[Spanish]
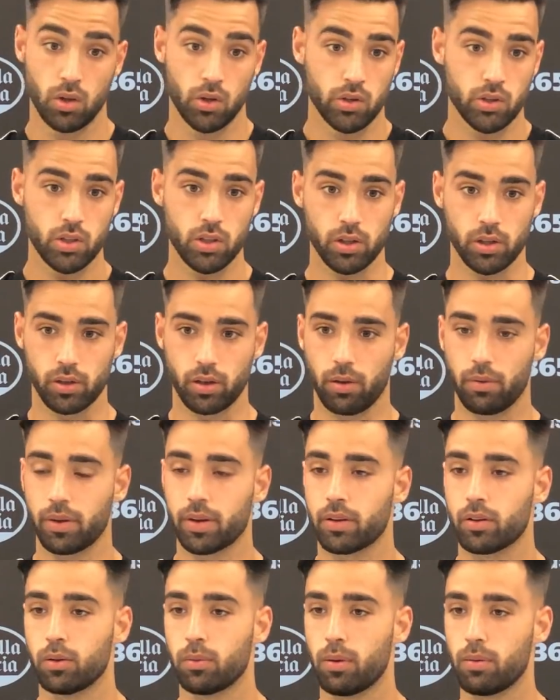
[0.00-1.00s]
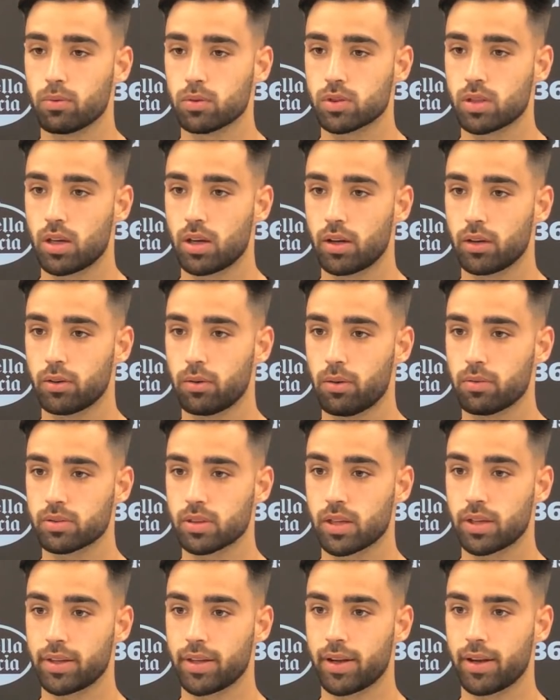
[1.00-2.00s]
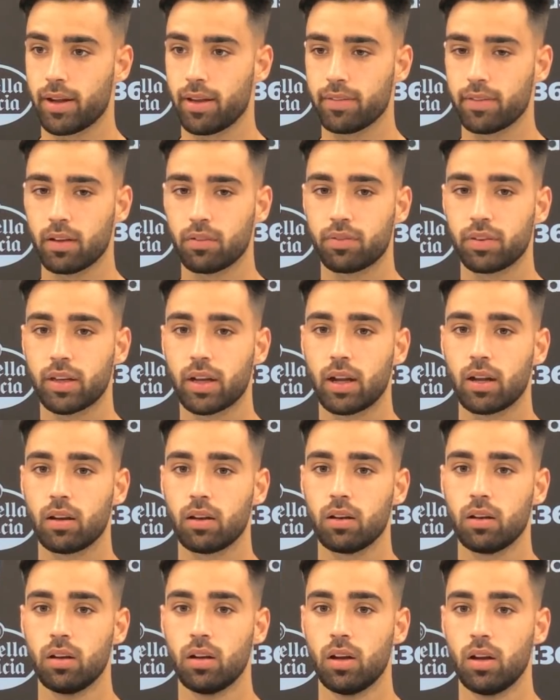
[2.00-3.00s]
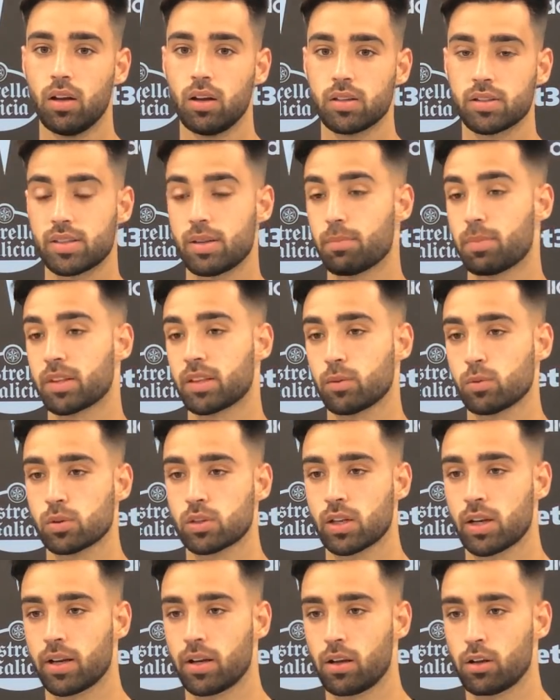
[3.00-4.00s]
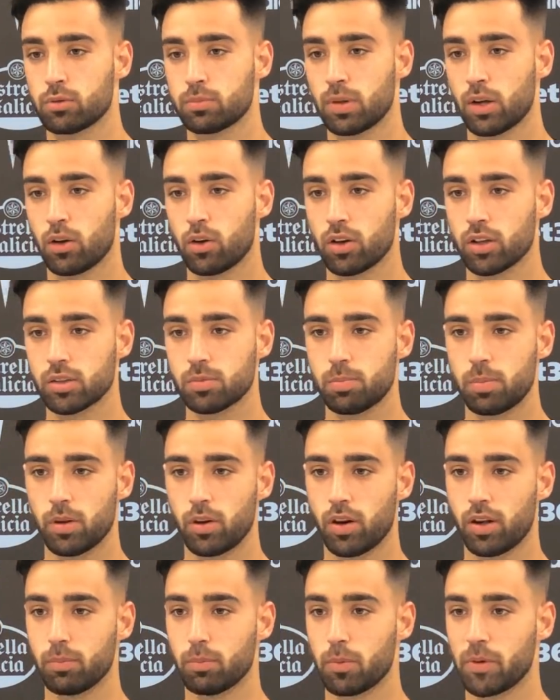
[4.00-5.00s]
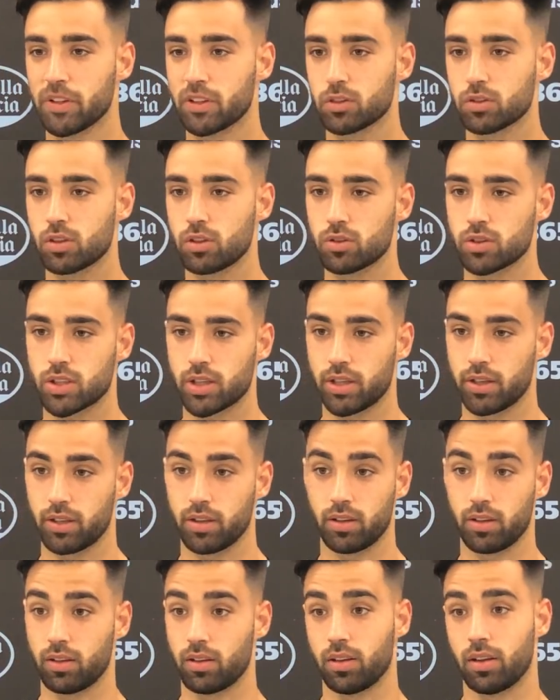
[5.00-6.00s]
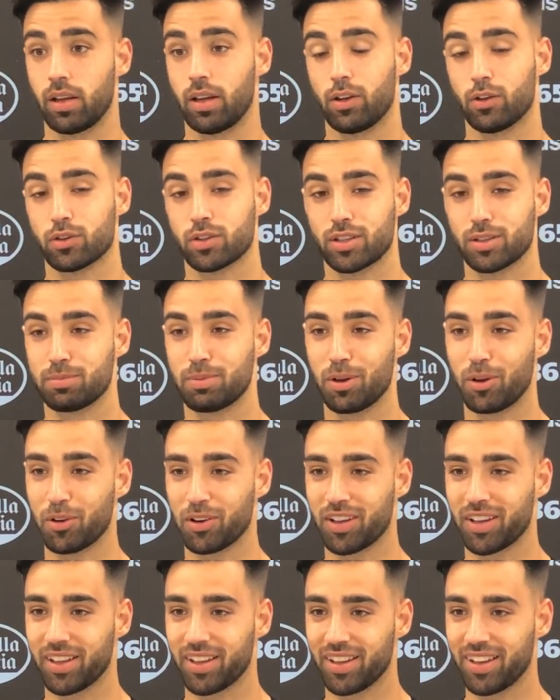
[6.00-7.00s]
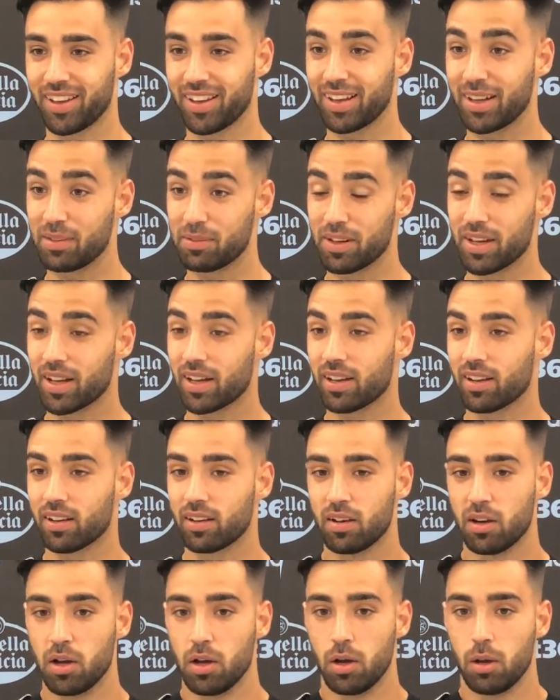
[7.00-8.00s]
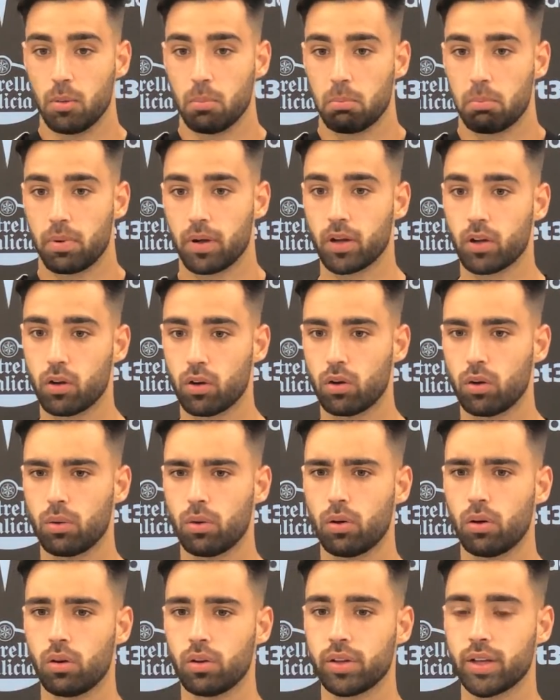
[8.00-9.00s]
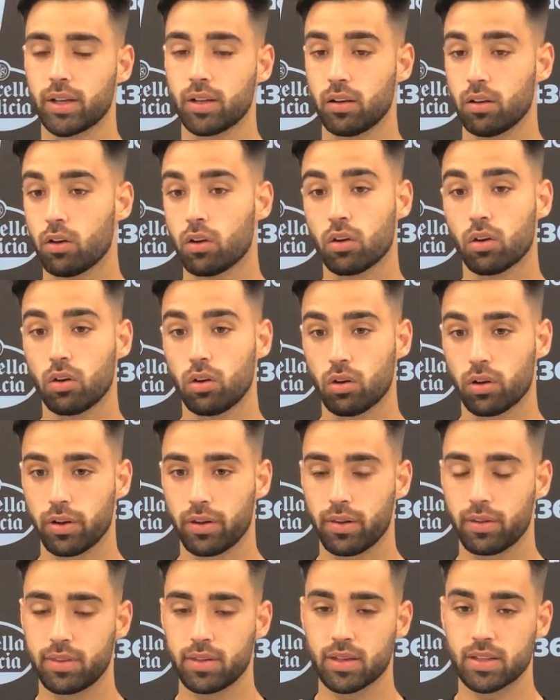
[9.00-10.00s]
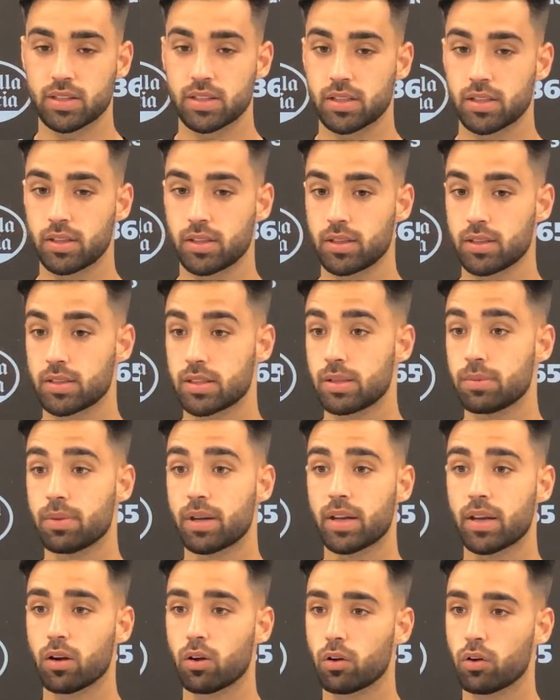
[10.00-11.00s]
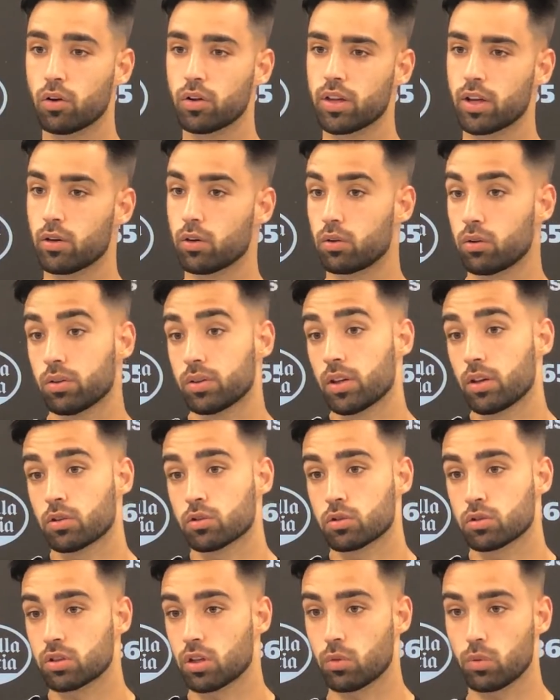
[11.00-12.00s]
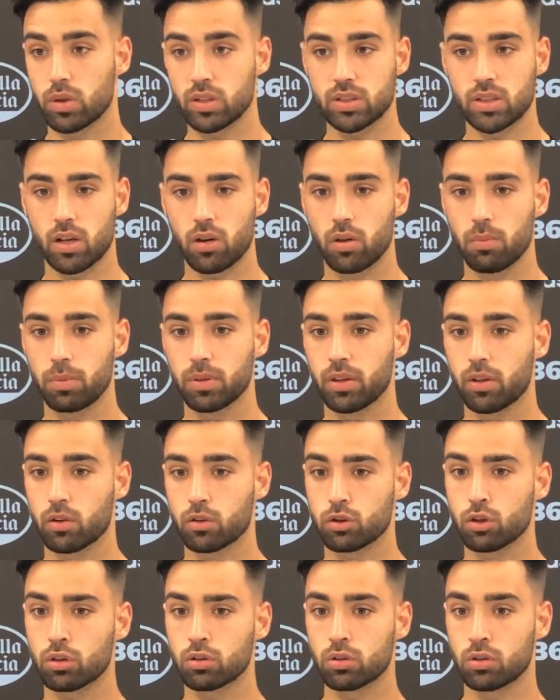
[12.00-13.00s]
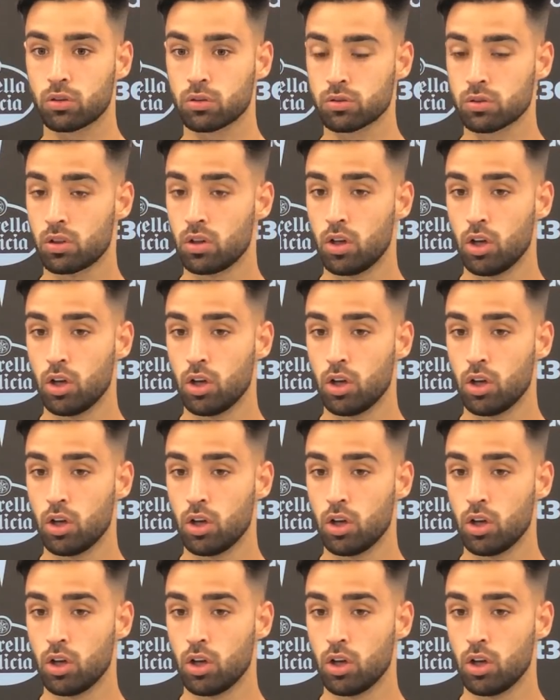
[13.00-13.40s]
Sí, a ver, no vamos a, no vamos a engañar a nadie. Al final siempre te gustan a los mejores, pero hay momentos en los que, en los que es mejor que, que ni vengan. Pero ya lo, lo que decía, si, si, vienen o no ya, no, ya no es cosa nuestra, no depende de nosotros.